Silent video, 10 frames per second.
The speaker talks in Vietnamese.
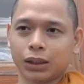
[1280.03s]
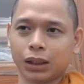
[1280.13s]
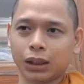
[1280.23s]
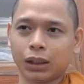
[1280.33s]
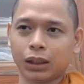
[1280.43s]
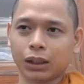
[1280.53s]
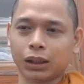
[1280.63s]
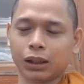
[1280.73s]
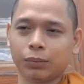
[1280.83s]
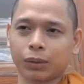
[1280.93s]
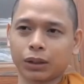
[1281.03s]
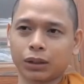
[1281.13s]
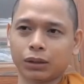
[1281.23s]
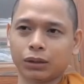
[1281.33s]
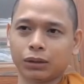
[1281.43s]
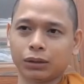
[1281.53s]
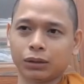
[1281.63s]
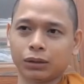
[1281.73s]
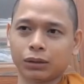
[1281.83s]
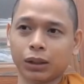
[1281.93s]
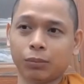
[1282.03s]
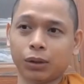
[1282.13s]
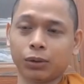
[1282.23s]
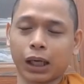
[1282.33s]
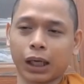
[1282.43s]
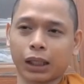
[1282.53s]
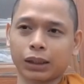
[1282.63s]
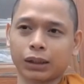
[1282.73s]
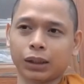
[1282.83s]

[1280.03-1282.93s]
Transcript: thì khi mà sư tìm hiểu lại đó